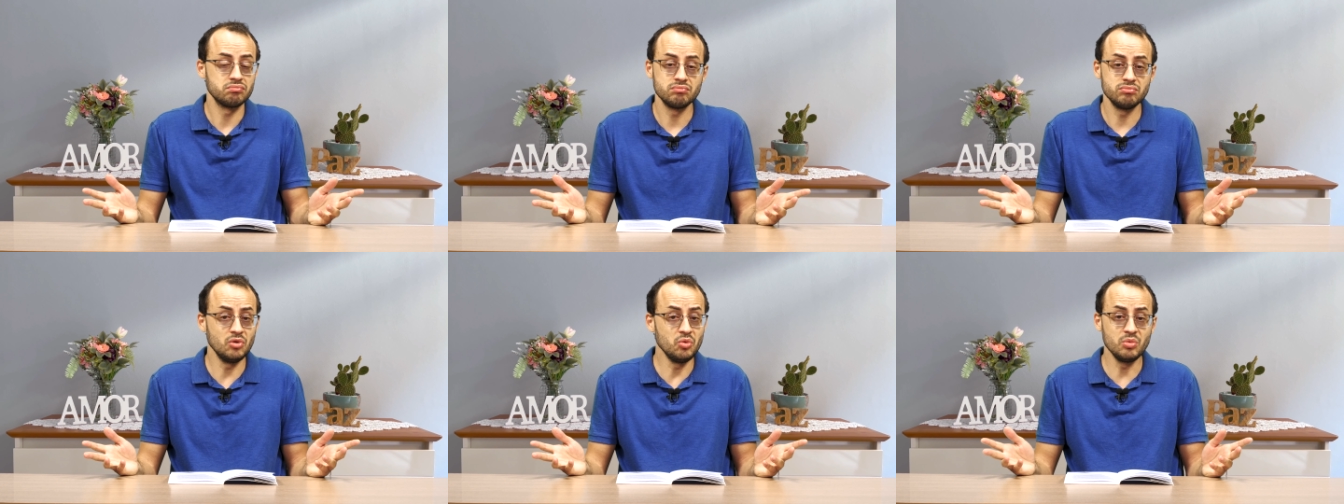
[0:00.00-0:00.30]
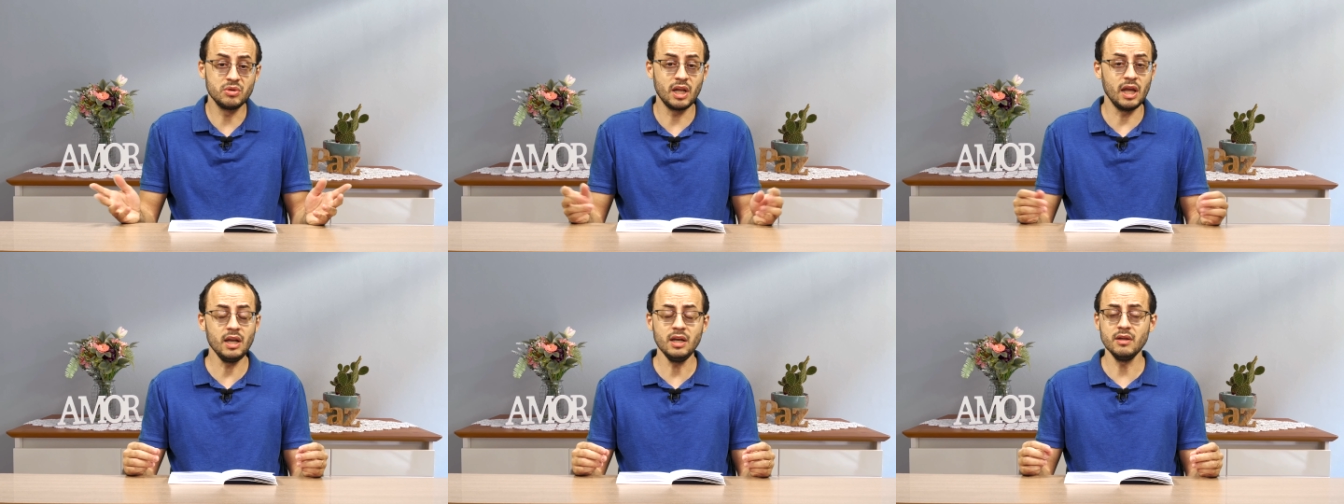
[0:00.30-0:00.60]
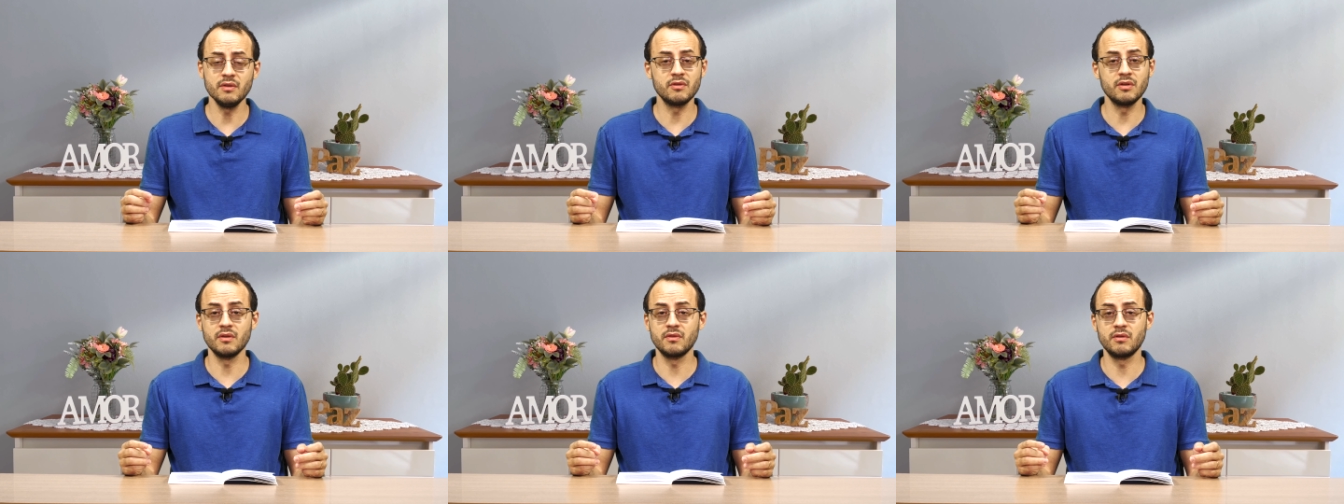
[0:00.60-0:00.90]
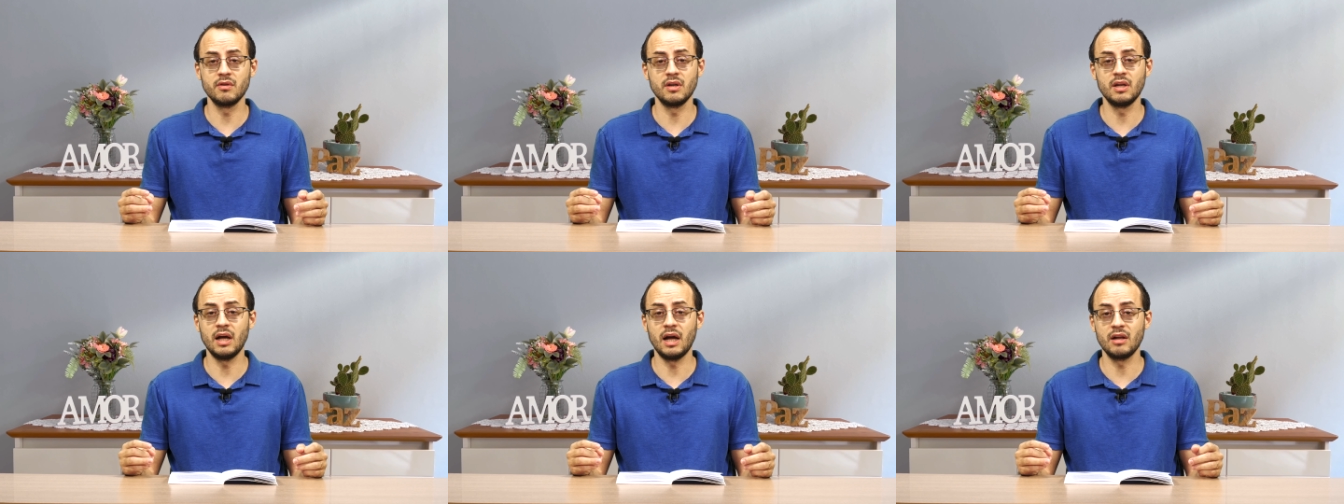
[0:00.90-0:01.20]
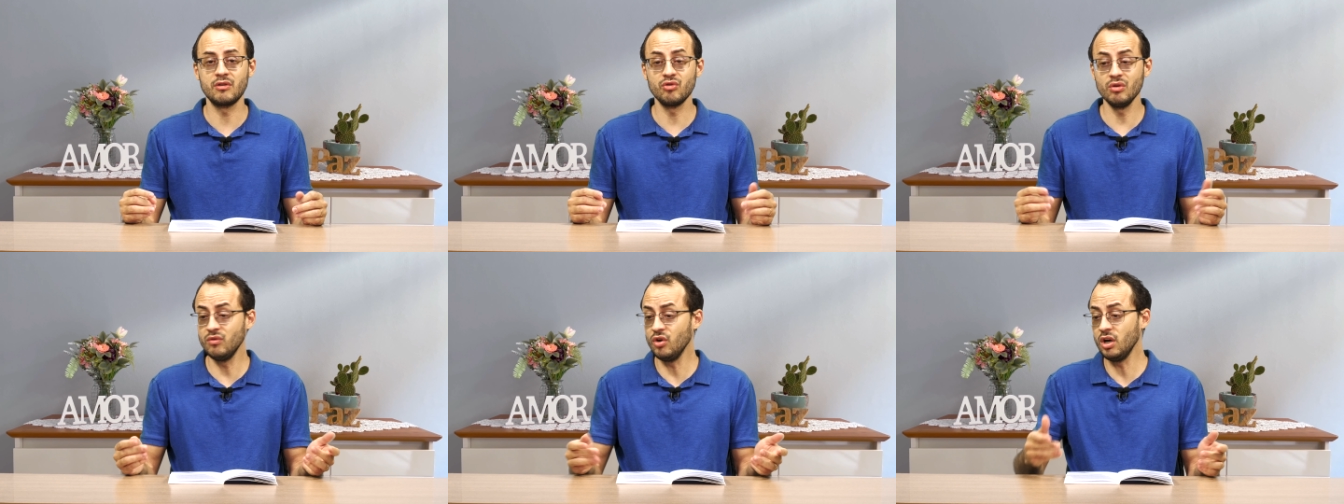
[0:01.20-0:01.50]
Não tem
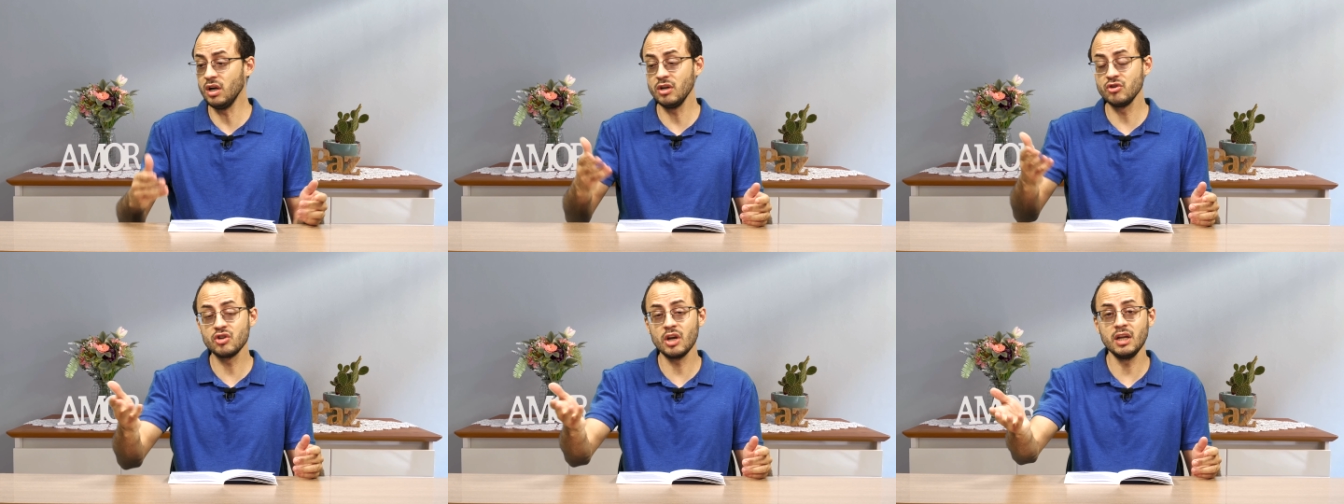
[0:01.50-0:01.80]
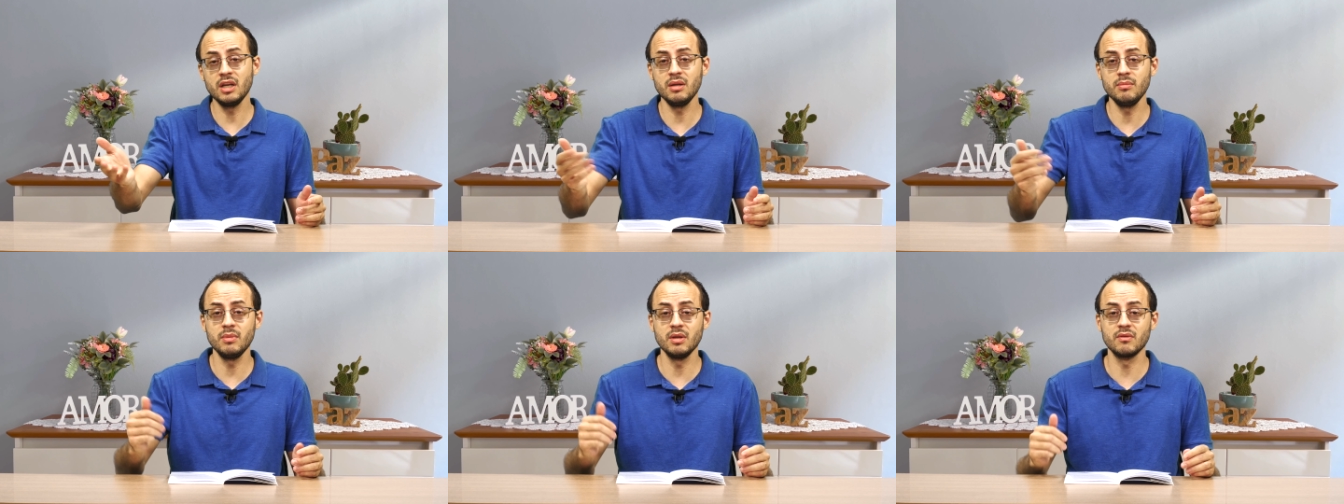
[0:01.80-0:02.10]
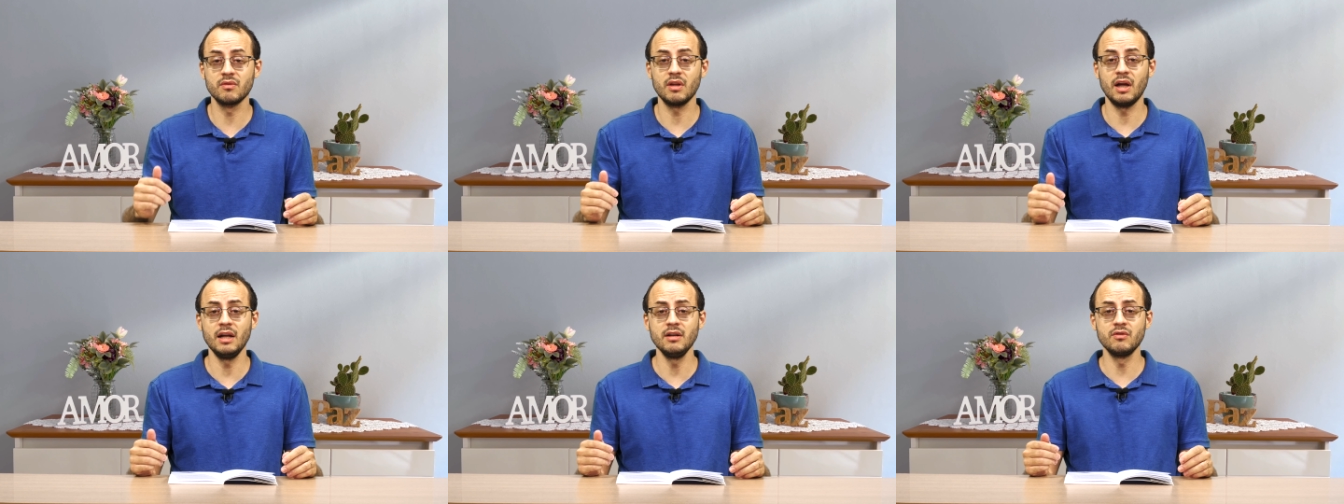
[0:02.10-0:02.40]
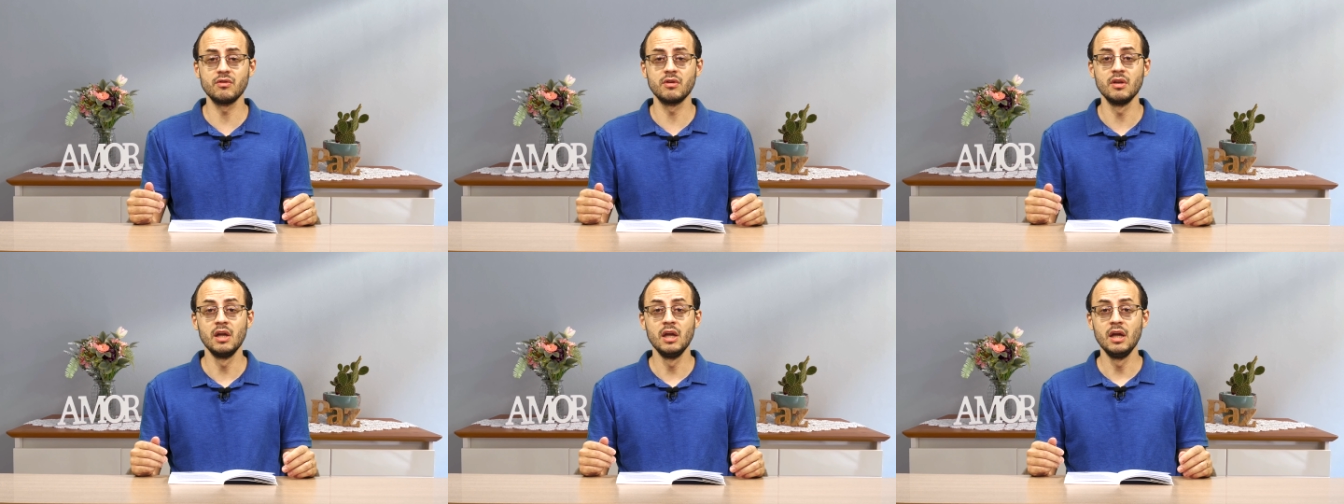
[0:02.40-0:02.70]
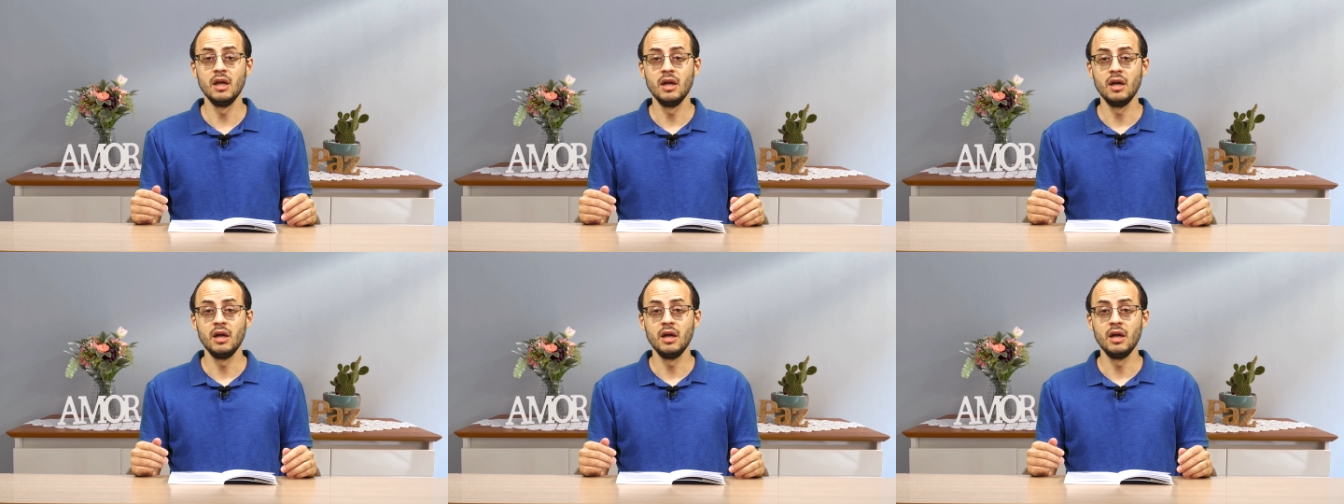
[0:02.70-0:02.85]
necessidade, só vou arranjar inimizades